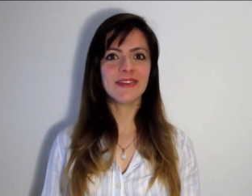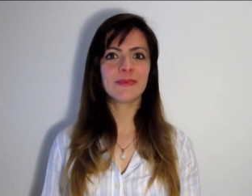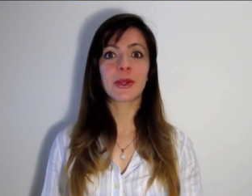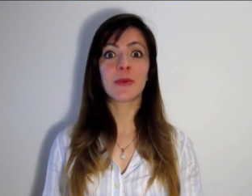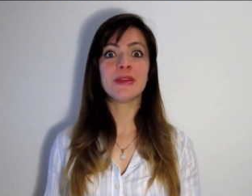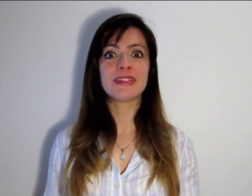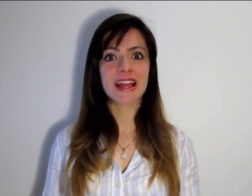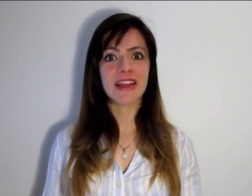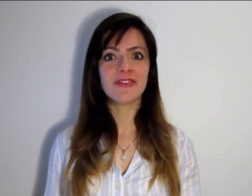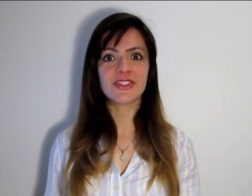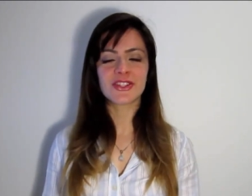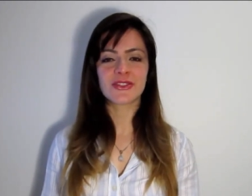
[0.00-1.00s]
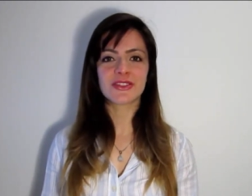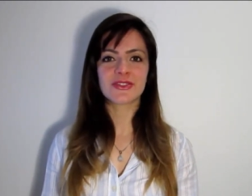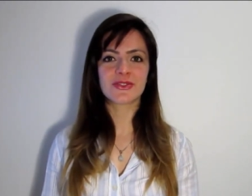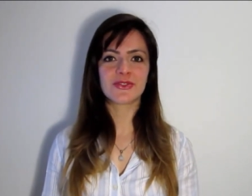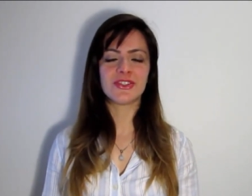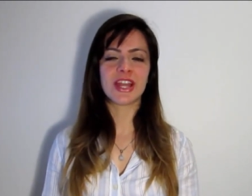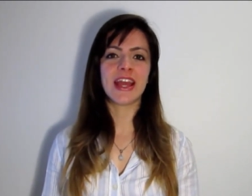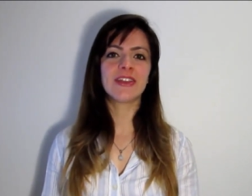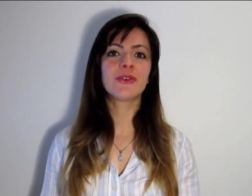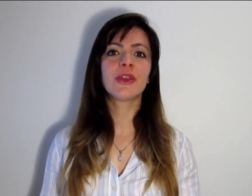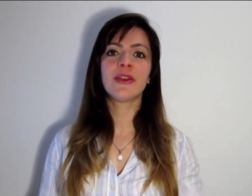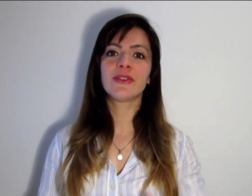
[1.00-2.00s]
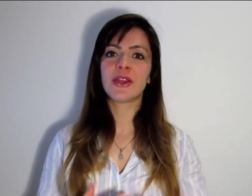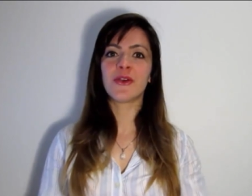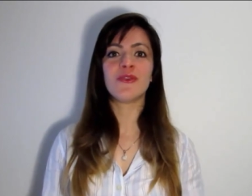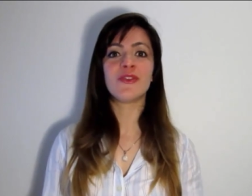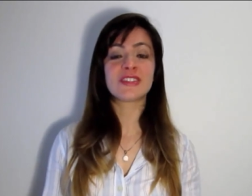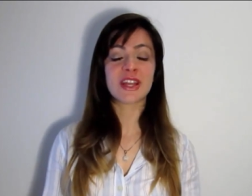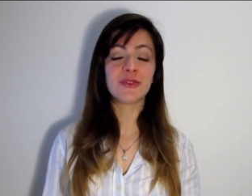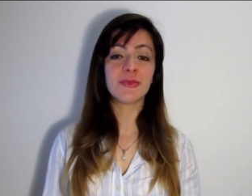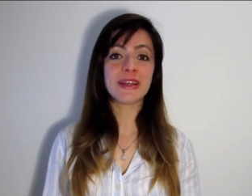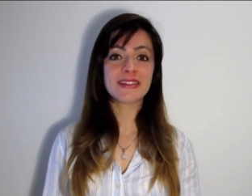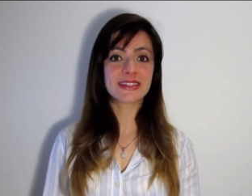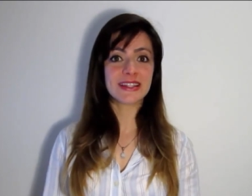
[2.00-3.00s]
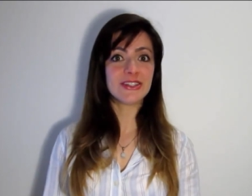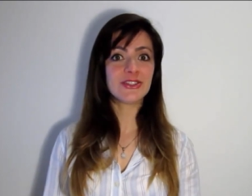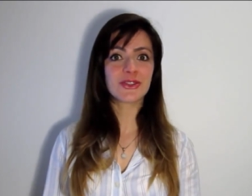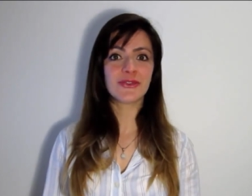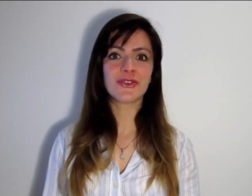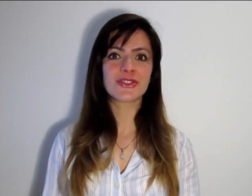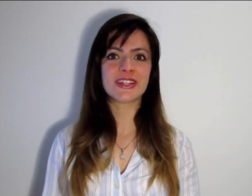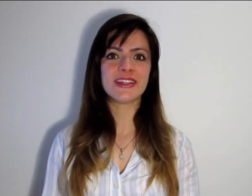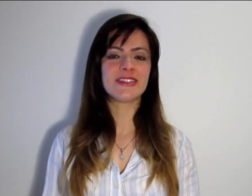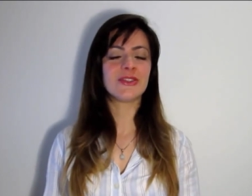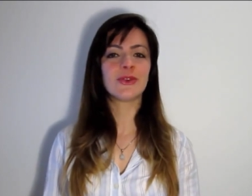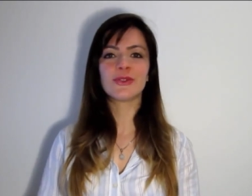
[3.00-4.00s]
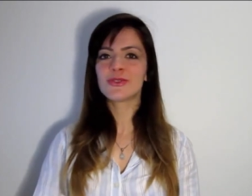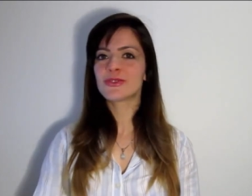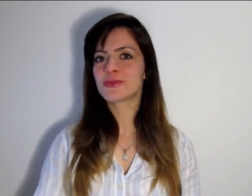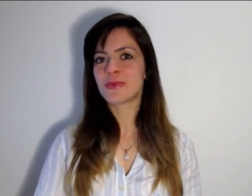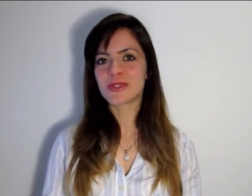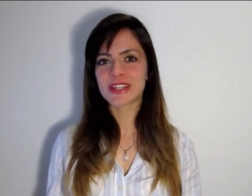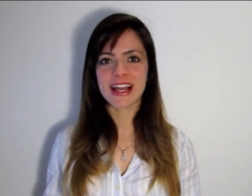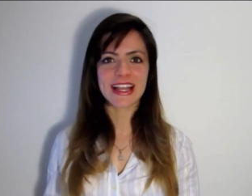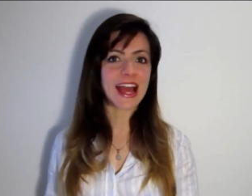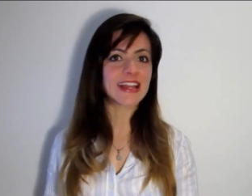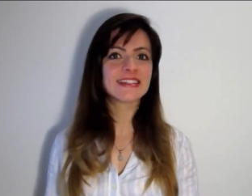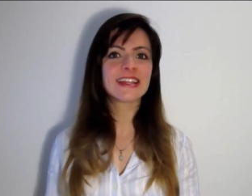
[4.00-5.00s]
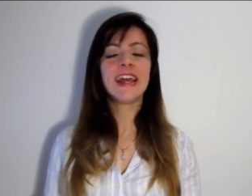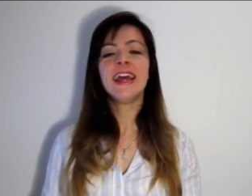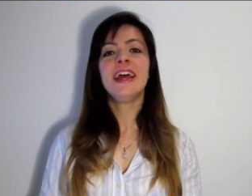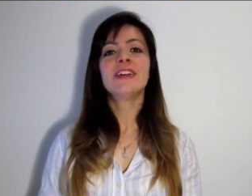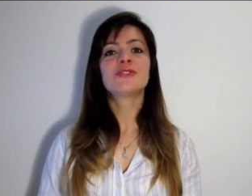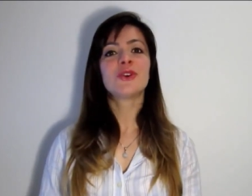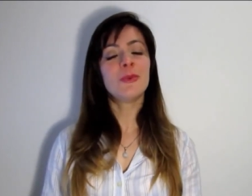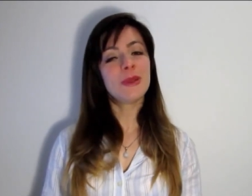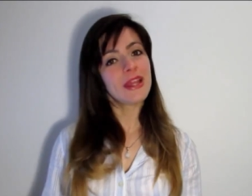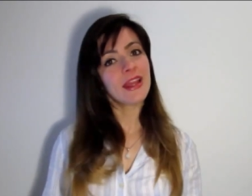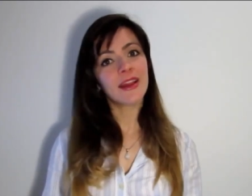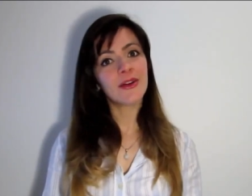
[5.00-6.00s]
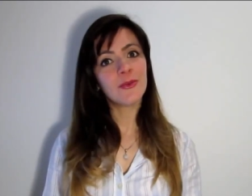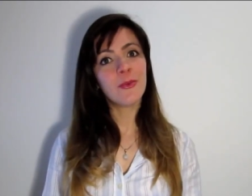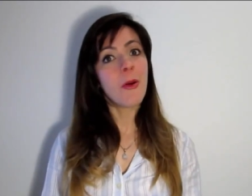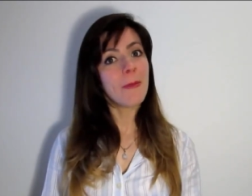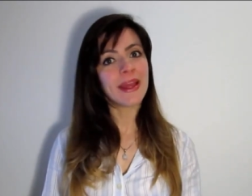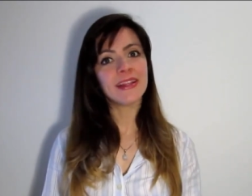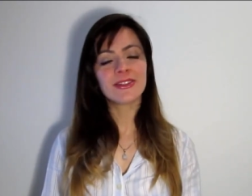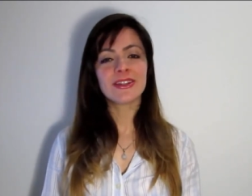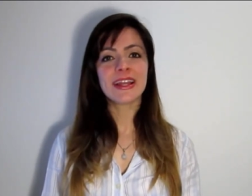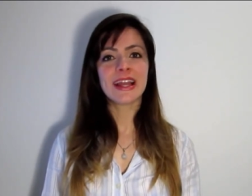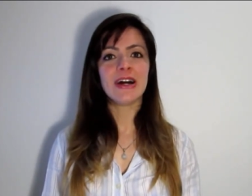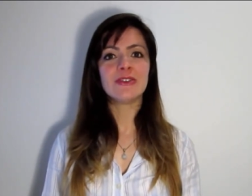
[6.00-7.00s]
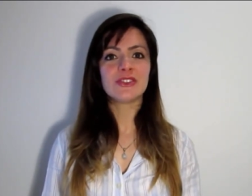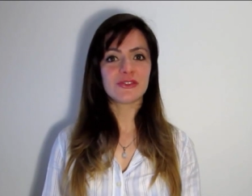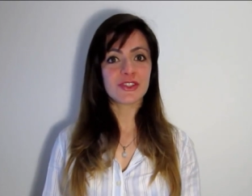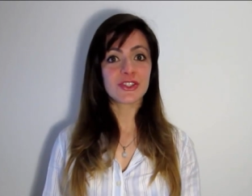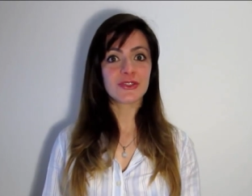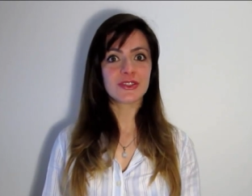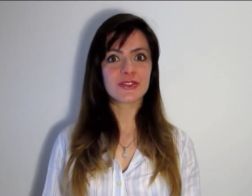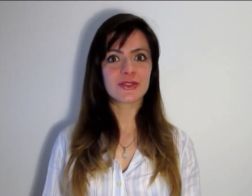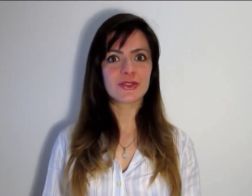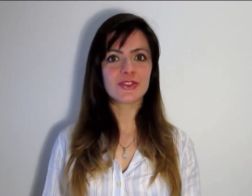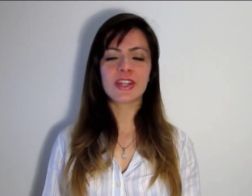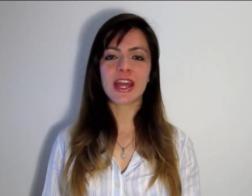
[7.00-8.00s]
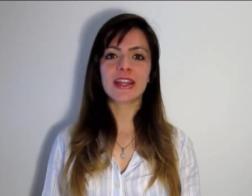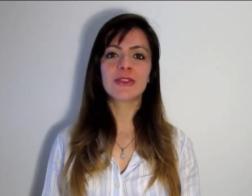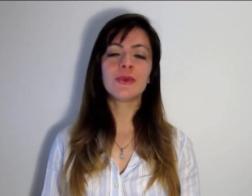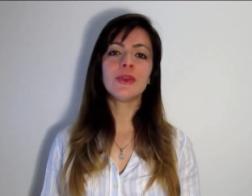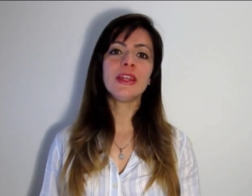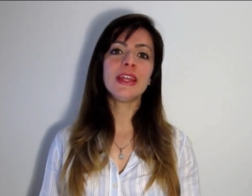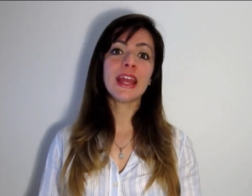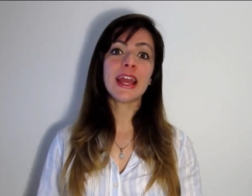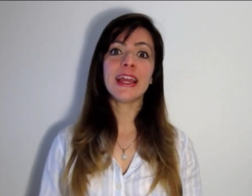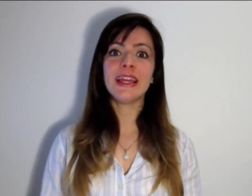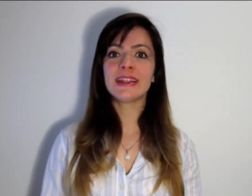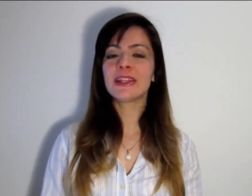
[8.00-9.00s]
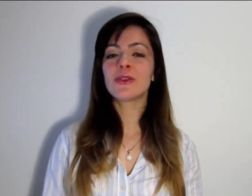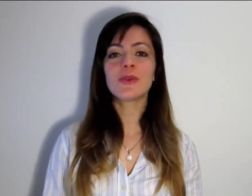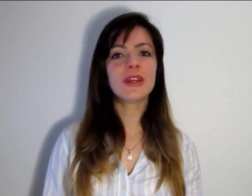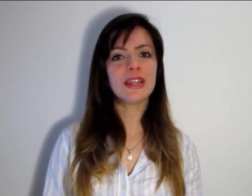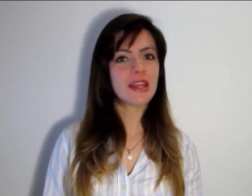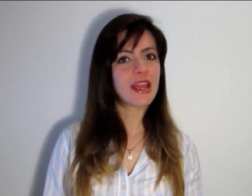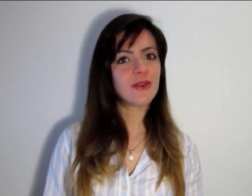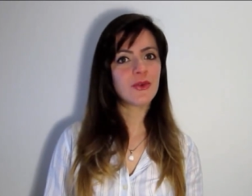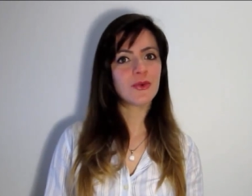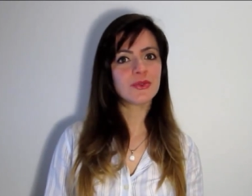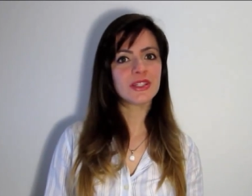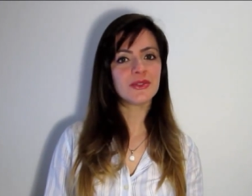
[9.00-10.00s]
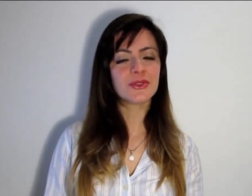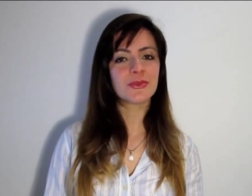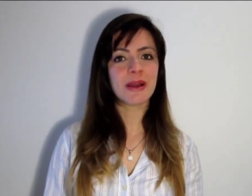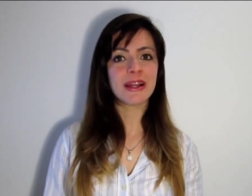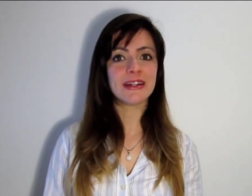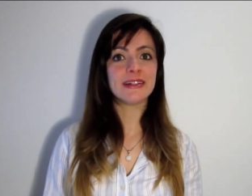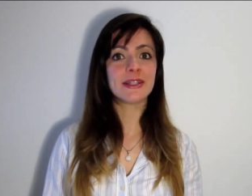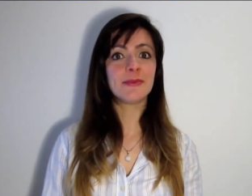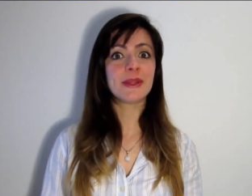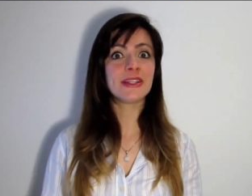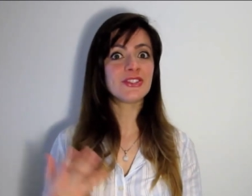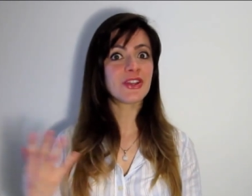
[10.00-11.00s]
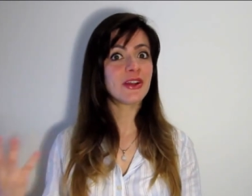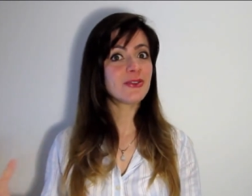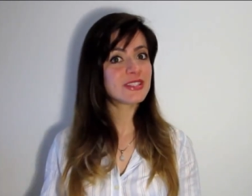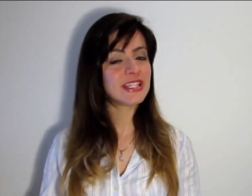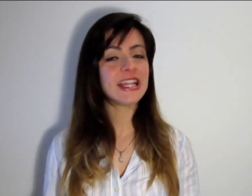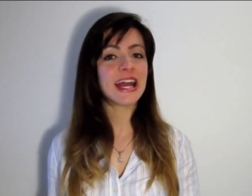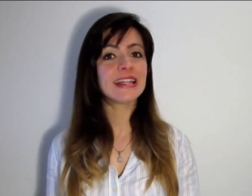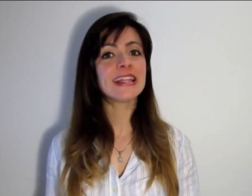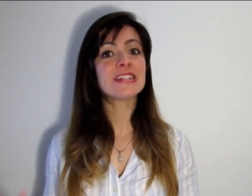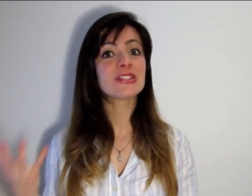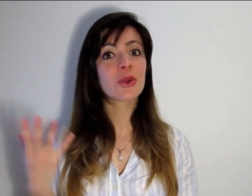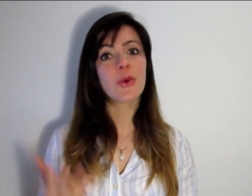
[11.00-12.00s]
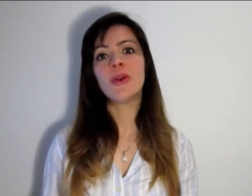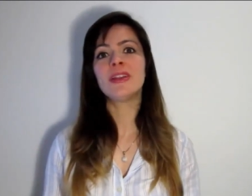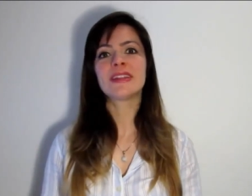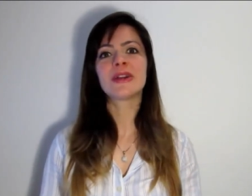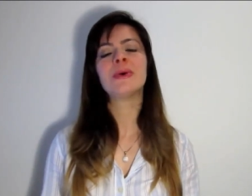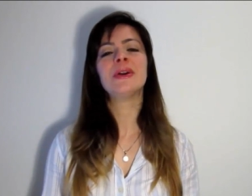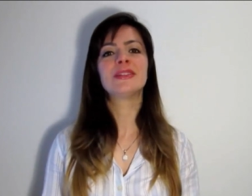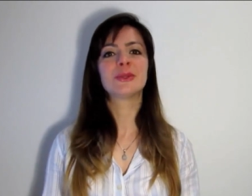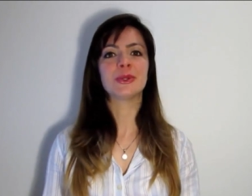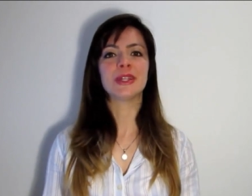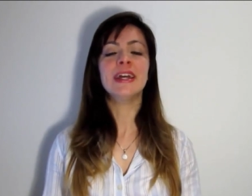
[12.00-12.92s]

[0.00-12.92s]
Para começar a investir no Tesouro Direto, que eu tenho conversado bastante com vocês em todos os meus canais sobre um momento legal de investir no Tesouro Direto e ainda não criei um conteúdo bacana para te auxiliar na escolha da corretora.